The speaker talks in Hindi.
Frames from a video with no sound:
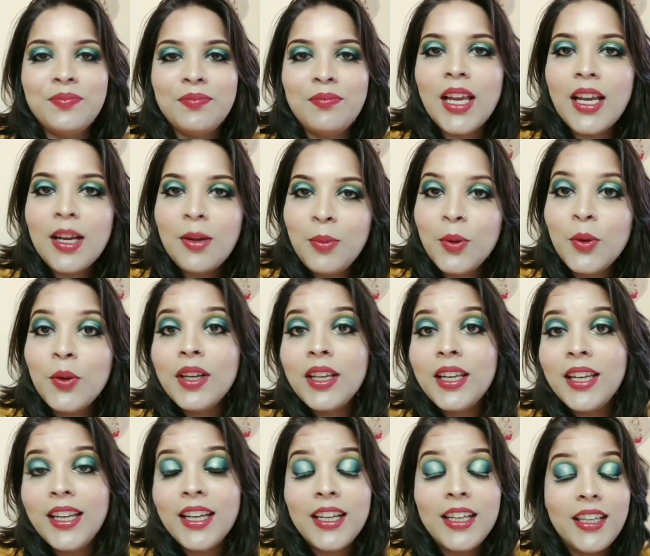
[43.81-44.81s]
मेकअप लुक
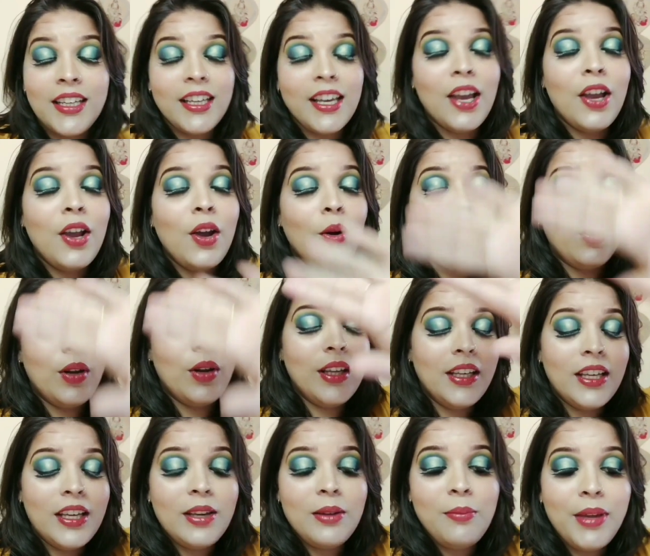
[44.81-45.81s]
क्रिएट किया है और
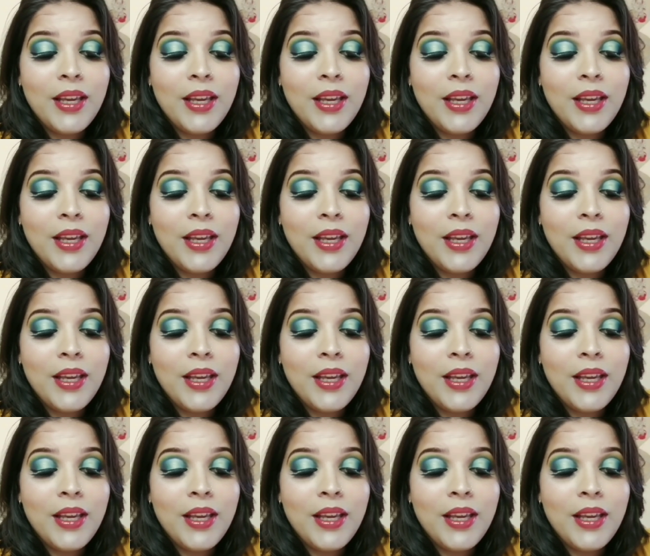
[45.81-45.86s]
ये